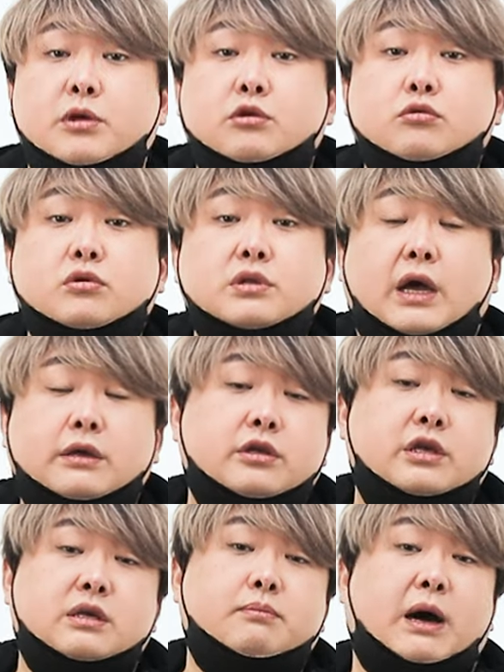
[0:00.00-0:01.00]
미국은
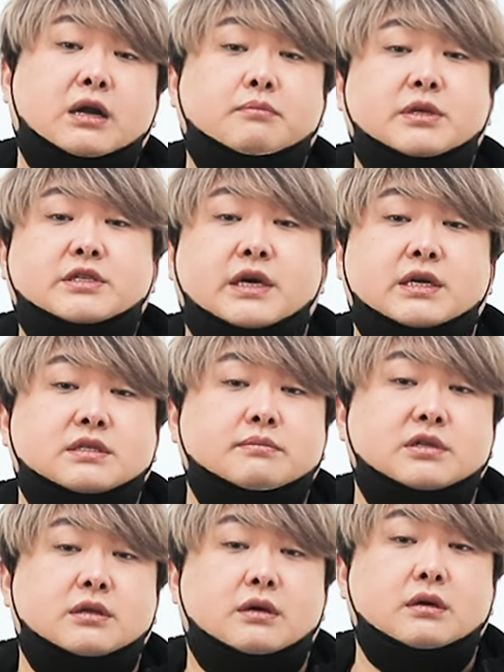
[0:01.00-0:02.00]
당연히 이 말을 믿지
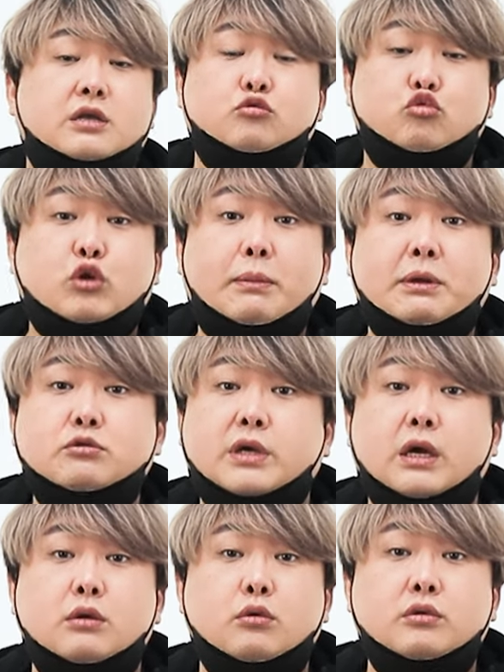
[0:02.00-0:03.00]
않았습니다. 아니 누가 봐도
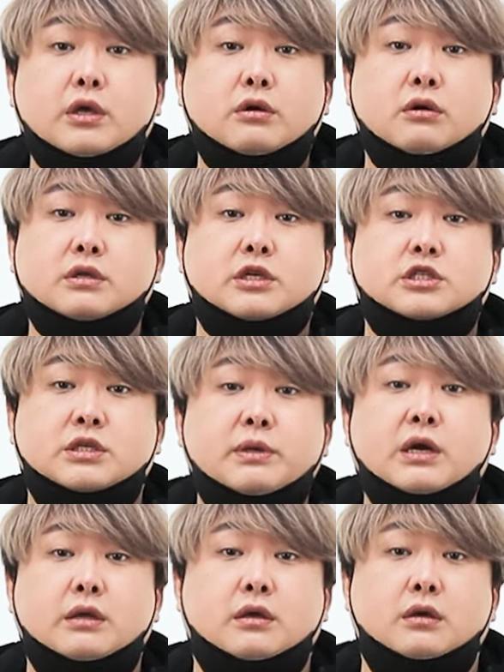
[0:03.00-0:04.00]
사일로인데 이걸 갖다
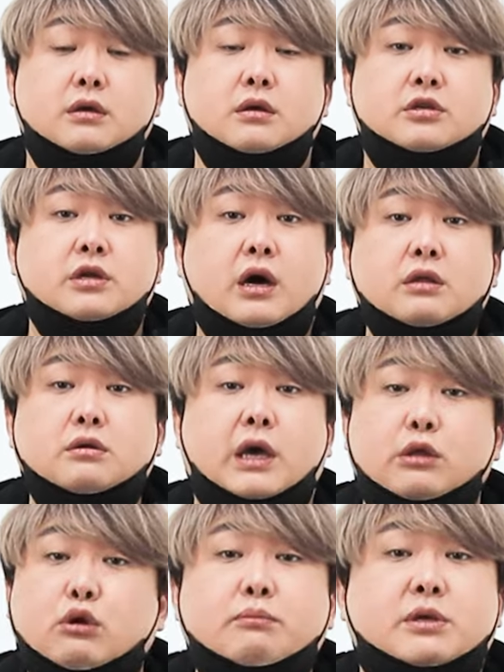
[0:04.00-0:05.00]
집이라니. 지나가던
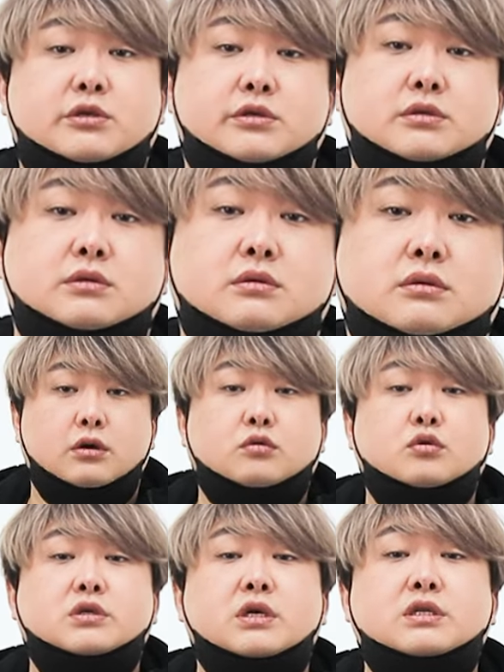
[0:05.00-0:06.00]
개덤이지.
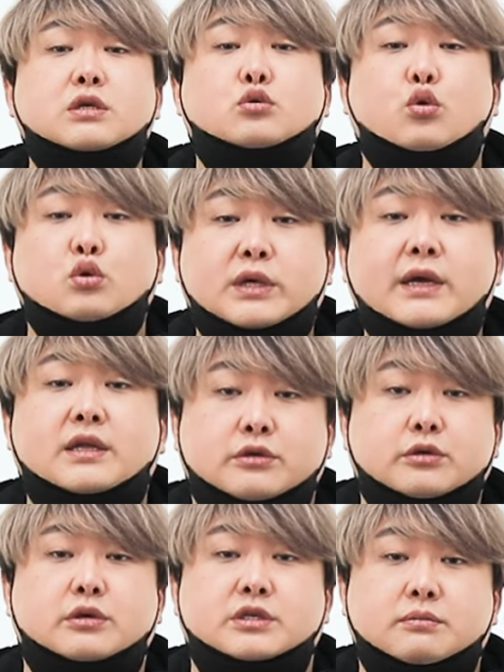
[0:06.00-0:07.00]
결국 실제 조사에
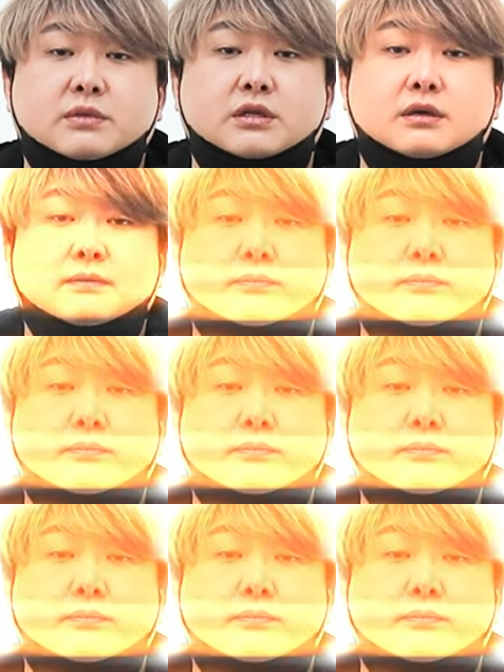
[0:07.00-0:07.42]
나서기로 했습니다.